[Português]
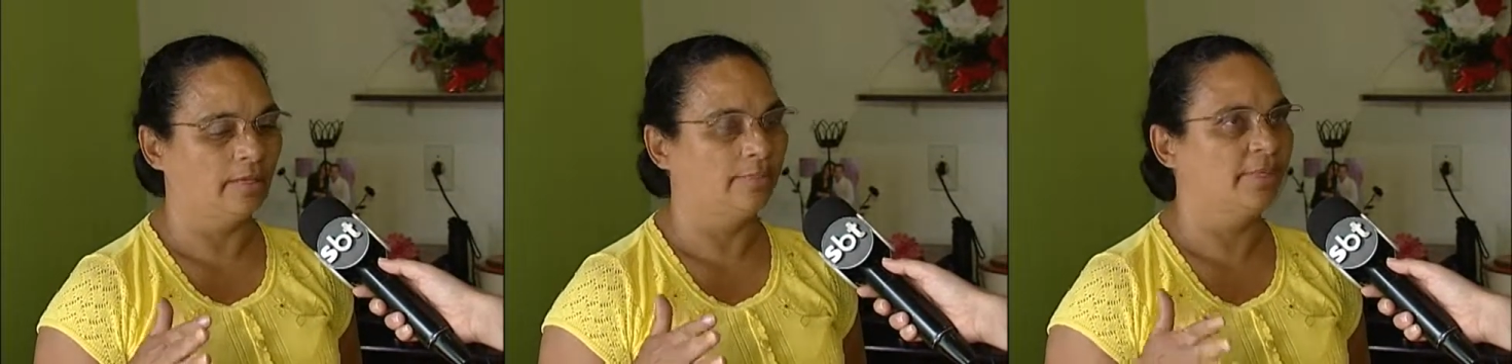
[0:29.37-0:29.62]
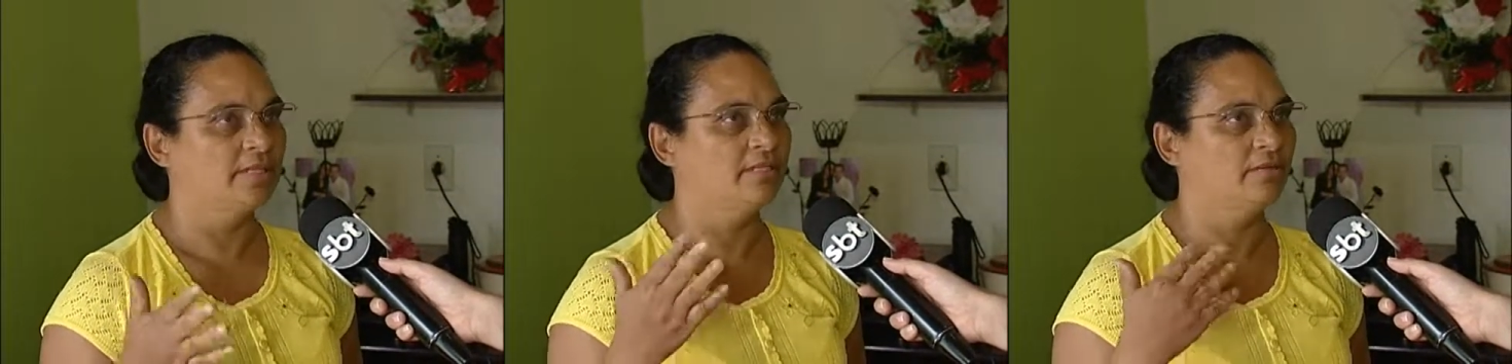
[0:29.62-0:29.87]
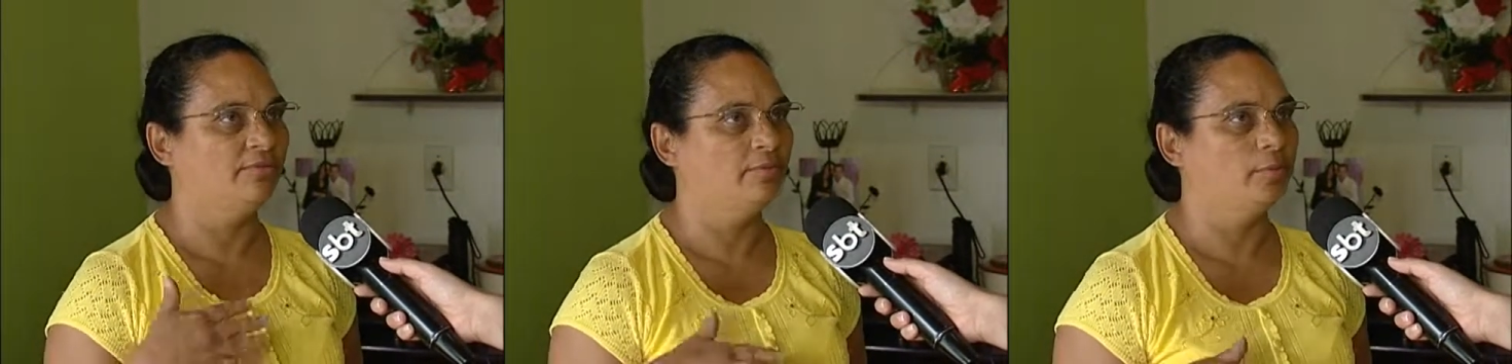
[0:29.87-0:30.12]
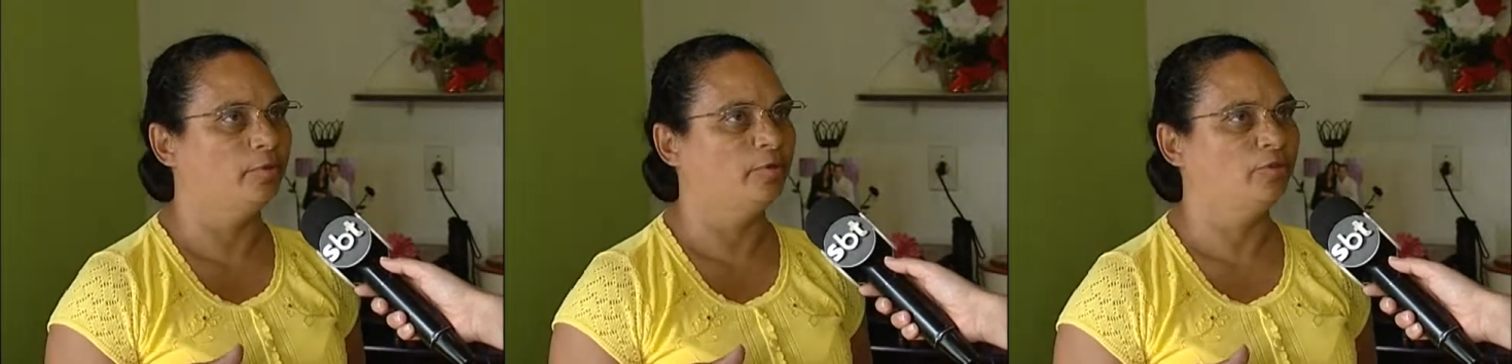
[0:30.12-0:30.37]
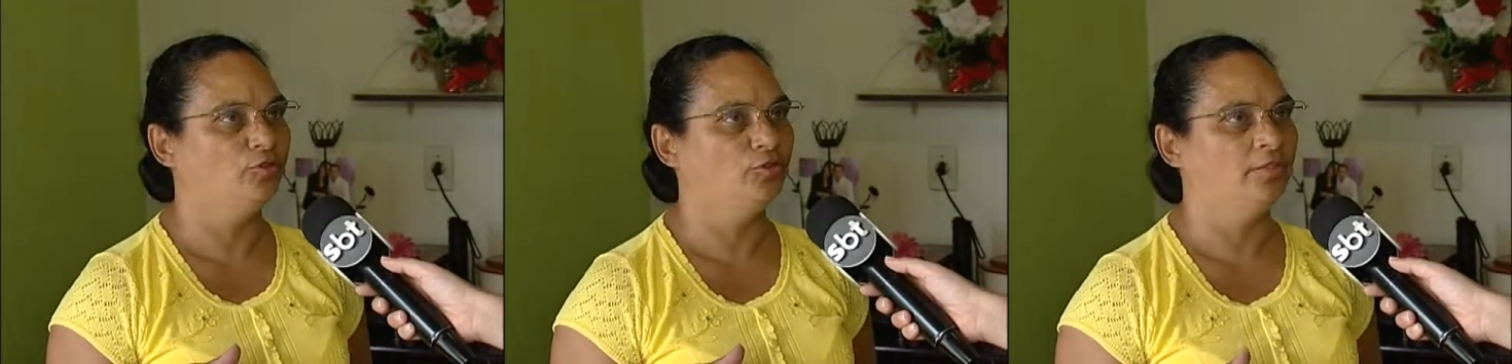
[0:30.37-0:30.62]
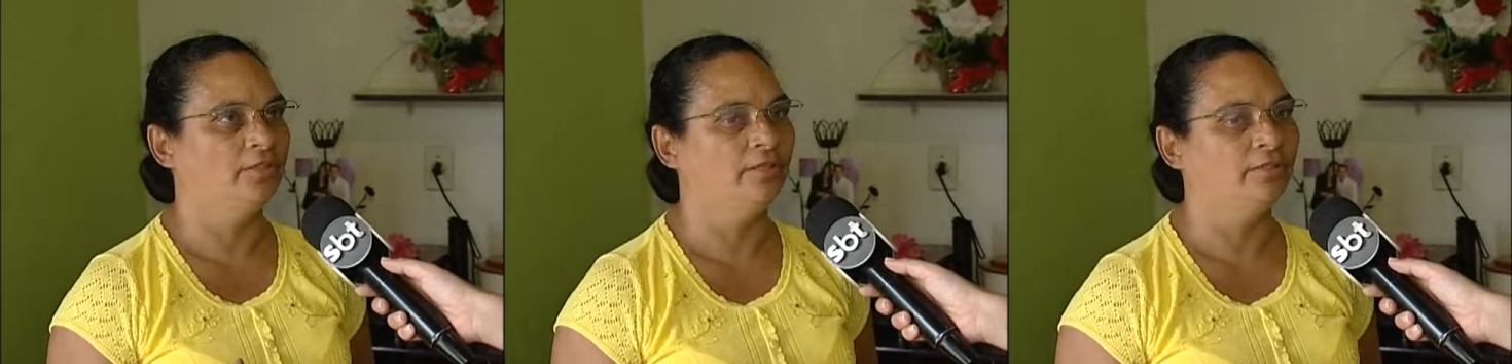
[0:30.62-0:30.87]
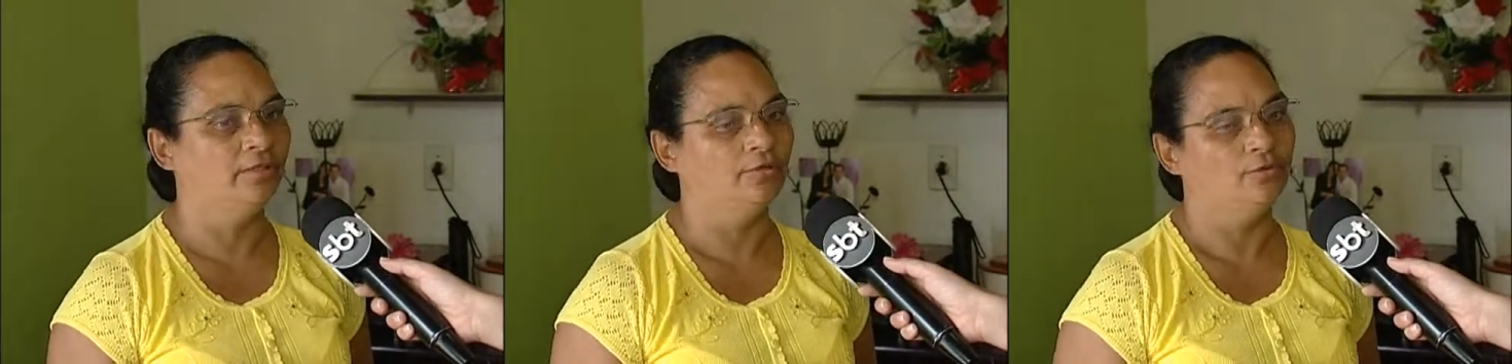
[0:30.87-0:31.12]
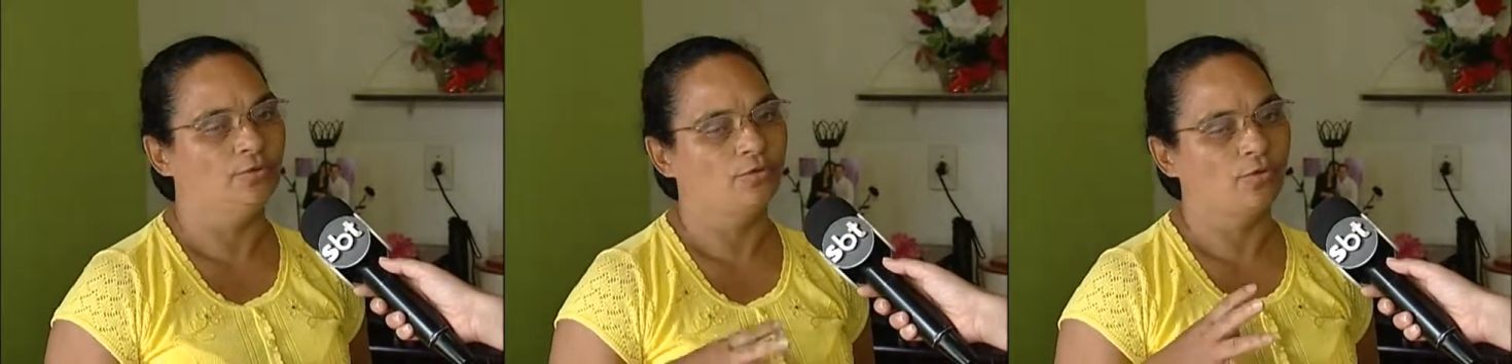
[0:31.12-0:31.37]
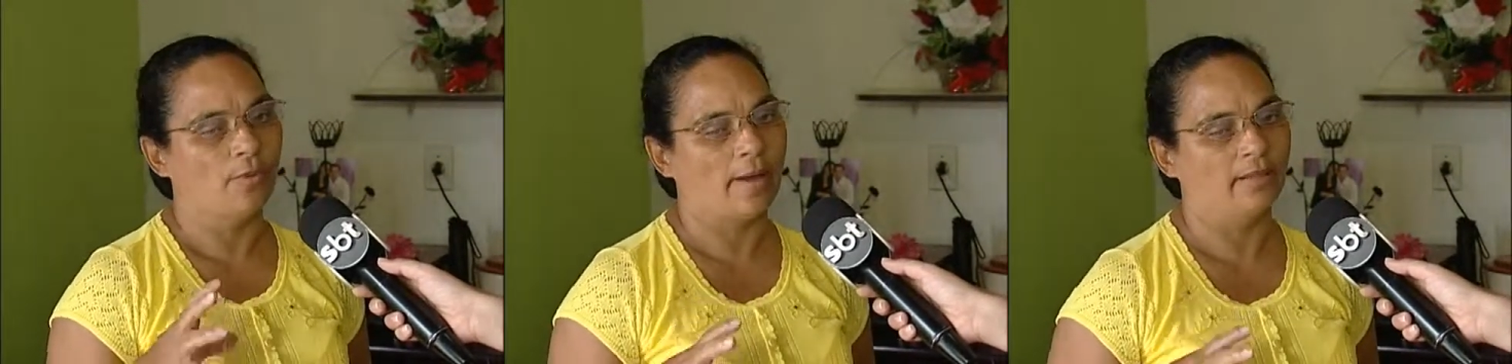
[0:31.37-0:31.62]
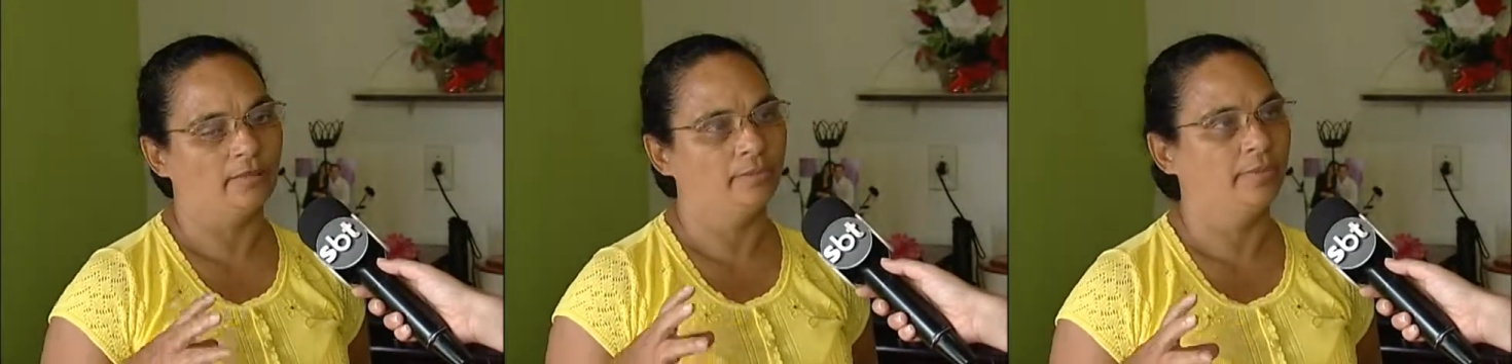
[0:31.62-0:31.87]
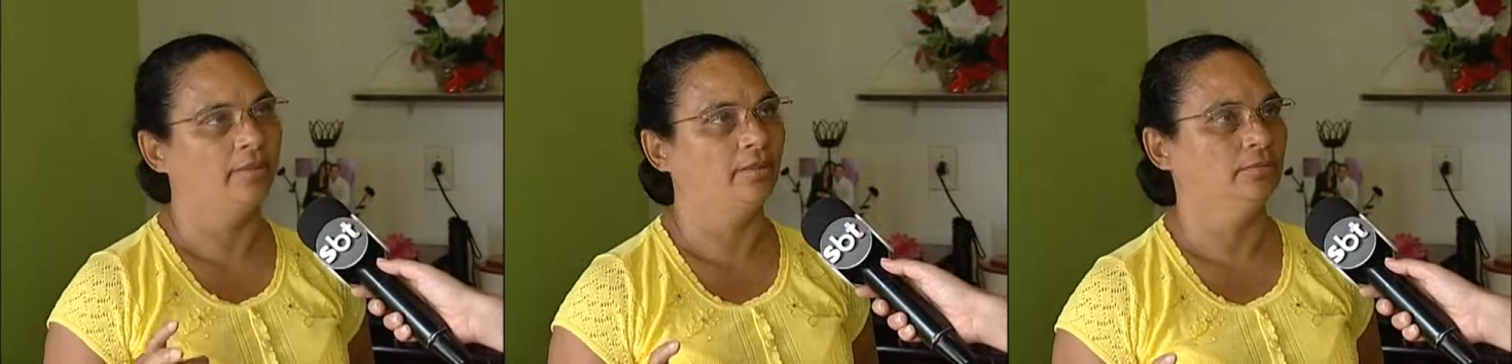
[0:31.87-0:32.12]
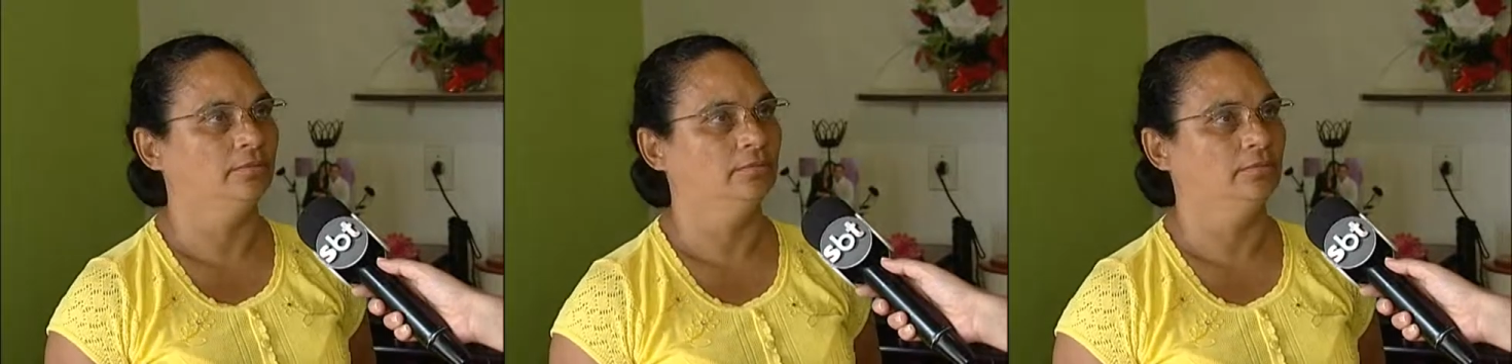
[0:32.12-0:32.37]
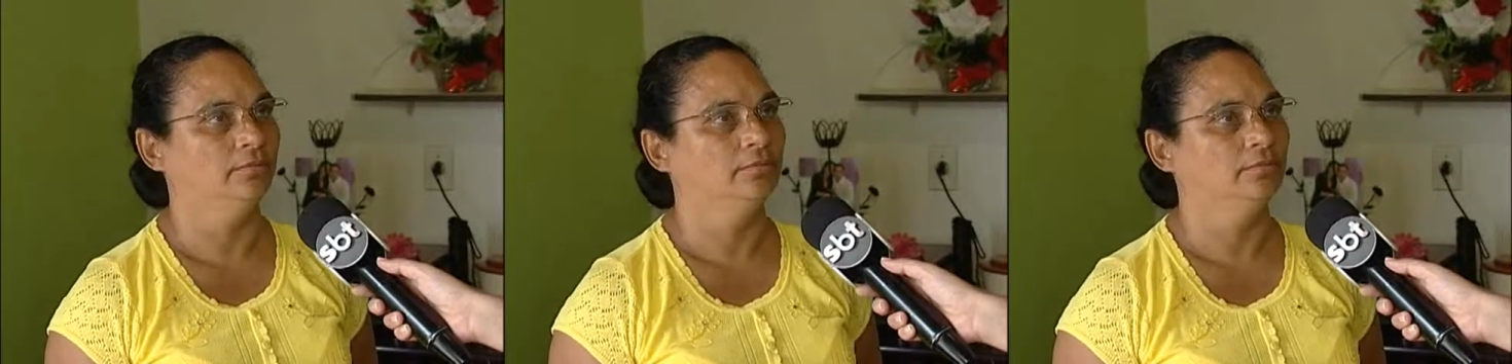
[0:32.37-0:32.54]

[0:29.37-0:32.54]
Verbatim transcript: apareceu fibromialgia. Né? Então foi um quadro bem